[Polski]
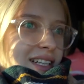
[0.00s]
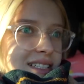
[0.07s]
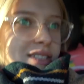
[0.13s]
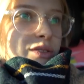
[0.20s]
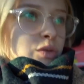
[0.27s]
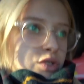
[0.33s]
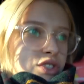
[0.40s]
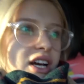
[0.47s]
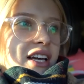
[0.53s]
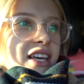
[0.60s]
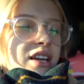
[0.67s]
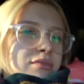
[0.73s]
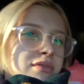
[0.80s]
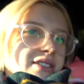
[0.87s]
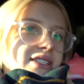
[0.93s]
z
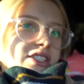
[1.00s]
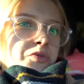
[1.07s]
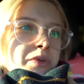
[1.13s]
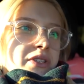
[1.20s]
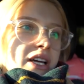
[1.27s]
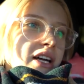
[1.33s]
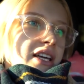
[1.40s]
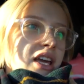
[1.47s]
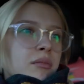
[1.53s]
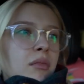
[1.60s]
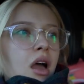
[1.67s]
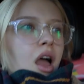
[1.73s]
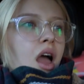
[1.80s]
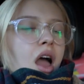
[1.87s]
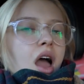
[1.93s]
kurczakiem i z szpinakiem,
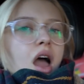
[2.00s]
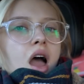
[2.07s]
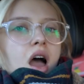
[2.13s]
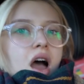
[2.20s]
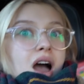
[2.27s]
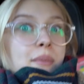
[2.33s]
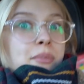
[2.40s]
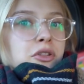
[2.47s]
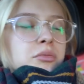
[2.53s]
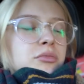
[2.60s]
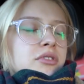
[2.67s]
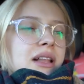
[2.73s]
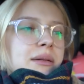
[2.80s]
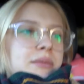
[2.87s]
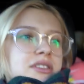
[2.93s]
a
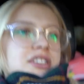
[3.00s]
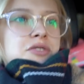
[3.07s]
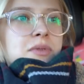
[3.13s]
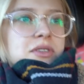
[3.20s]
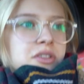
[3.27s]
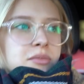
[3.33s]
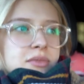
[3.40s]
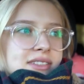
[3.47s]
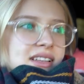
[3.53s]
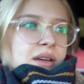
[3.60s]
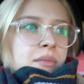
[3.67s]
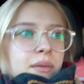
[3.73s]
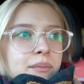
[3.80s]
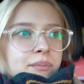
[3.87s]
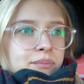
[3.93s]
podobno dla mnie też będą te same. Tak,